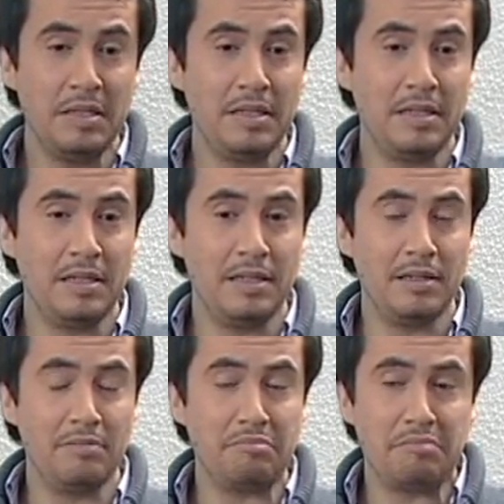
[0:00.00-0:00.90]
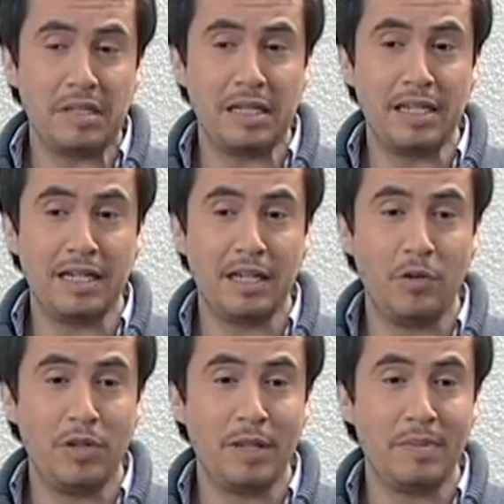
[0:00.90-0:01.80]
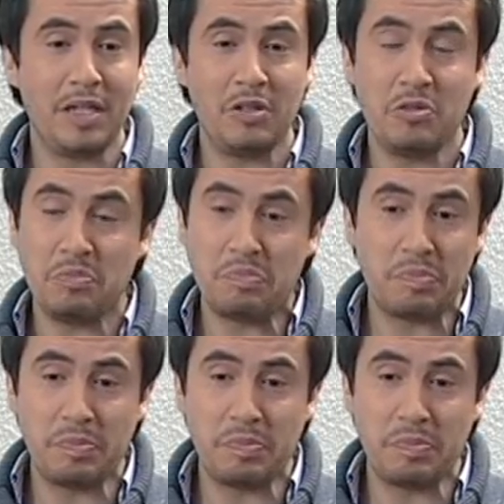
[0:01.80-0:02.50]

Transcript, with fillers: eh, en la llegada de un hermano,